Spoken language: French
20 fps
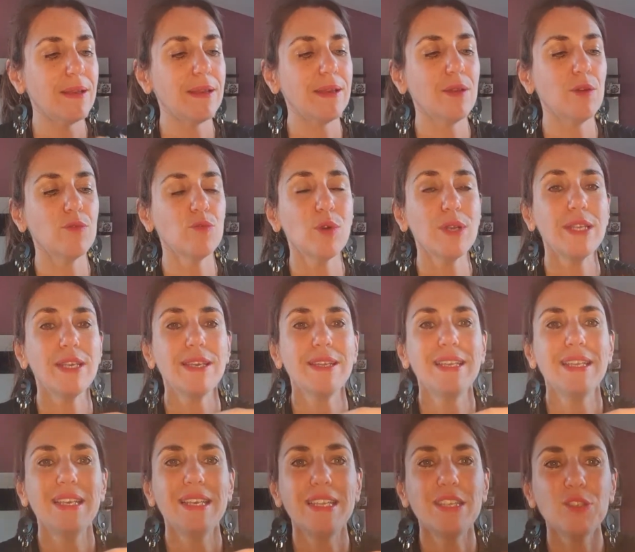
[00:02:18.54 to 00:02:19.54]
Hein, on voit
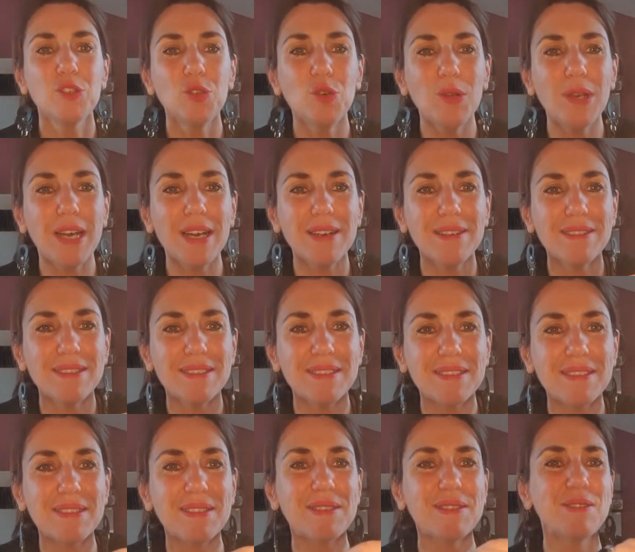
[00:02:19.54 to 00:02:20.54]
les, œufs là
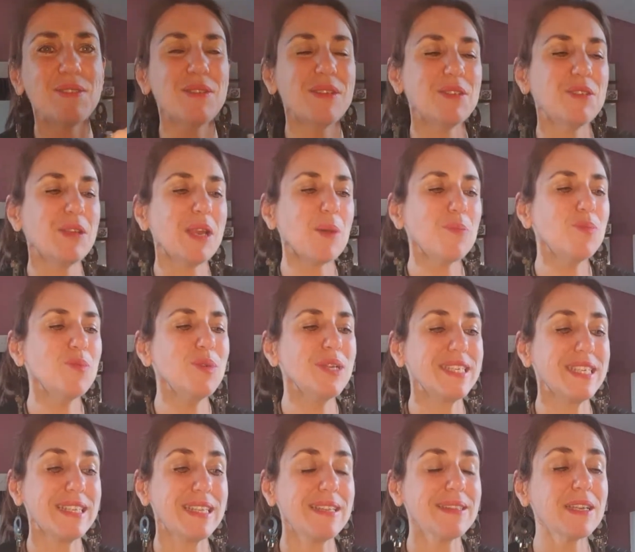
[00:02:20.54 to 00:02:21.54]
hein, de, la
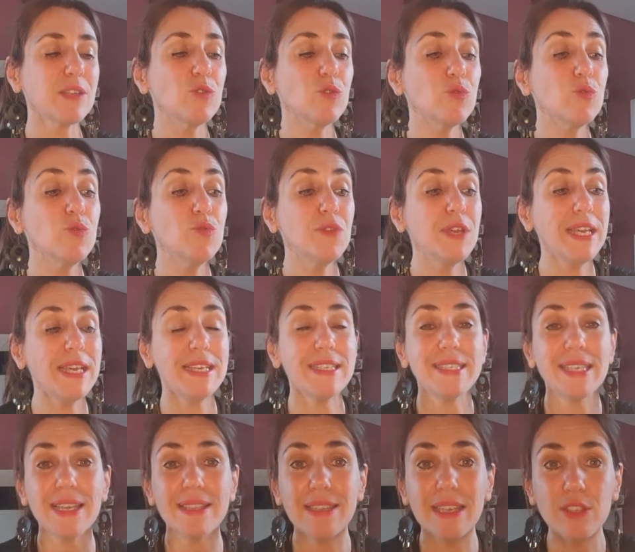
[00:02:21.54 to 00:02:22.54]
poule qui est en train de couver et
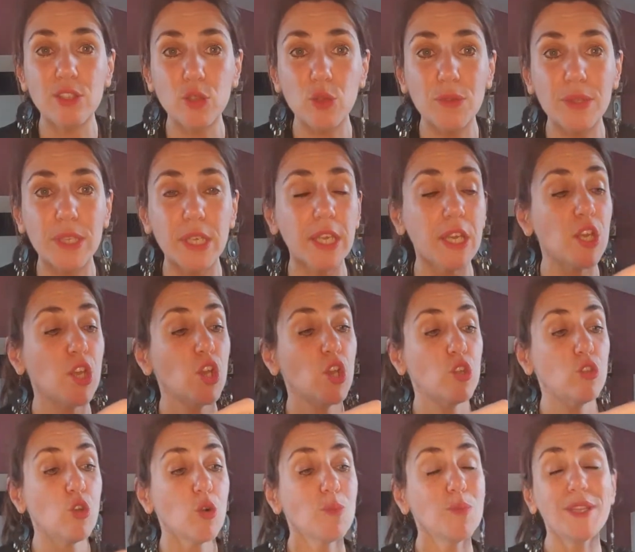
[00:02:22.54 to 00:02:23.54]
certains sont nés.
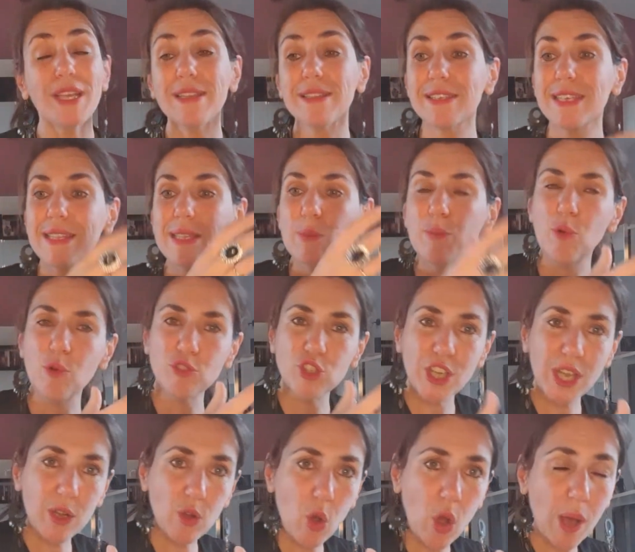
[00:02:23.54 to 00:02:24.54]
Donc peut-être il y a des
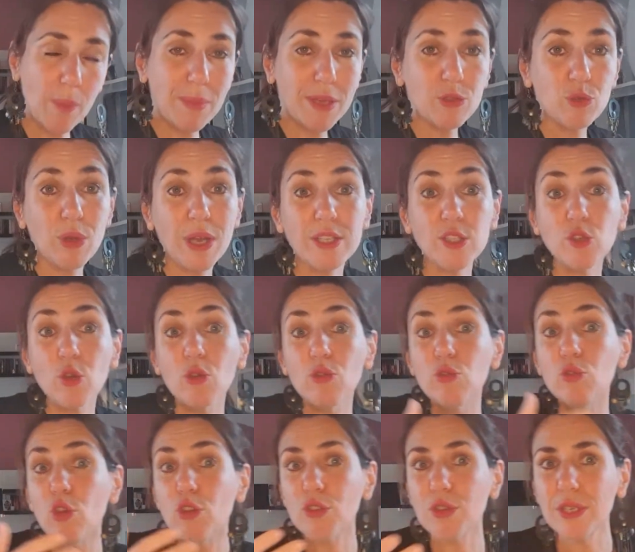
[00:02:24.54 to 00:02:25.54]
projets encore en
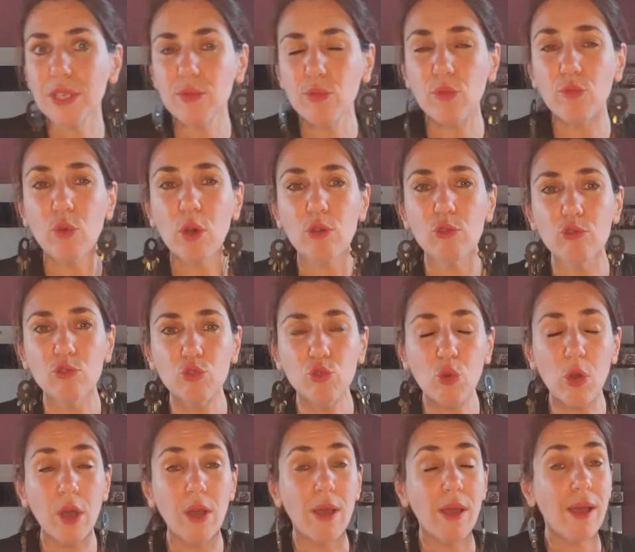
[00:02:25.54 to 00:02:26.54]
maturation, d'autres qui vont voir le
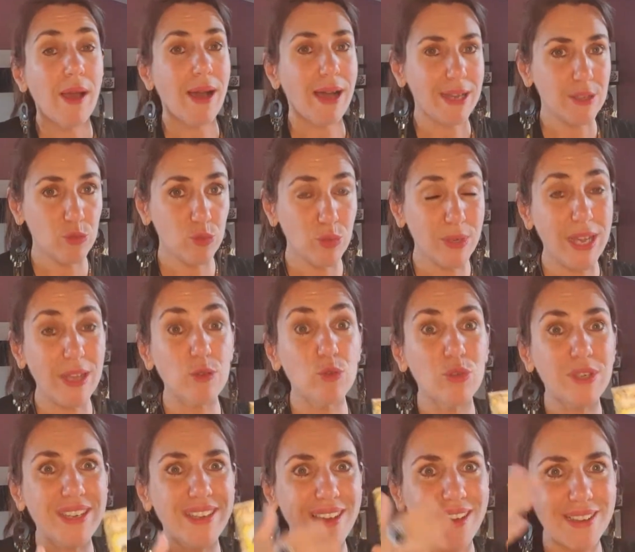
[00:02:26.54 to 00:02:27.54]
jour. En tout cas,
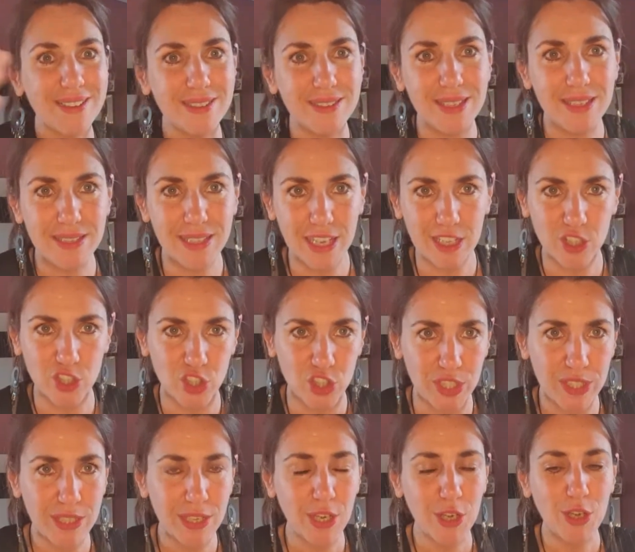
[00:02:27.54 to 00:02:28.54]
grande
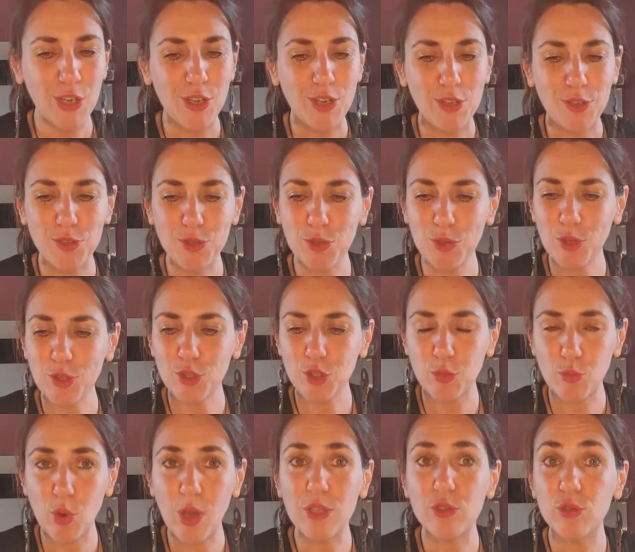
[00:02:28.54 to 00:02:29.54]
énergie sur ce
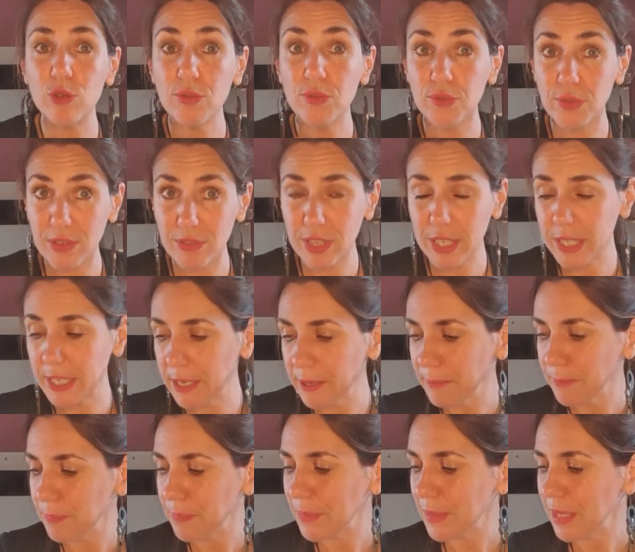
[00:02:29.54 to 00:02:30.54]
mois de
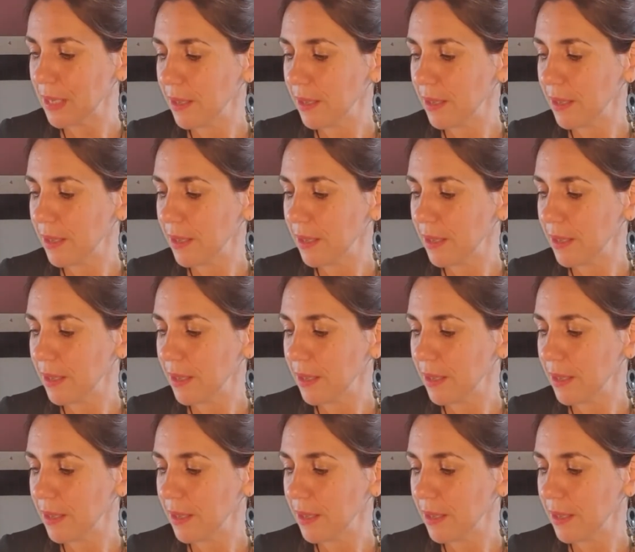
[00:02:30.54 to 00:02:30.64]
février.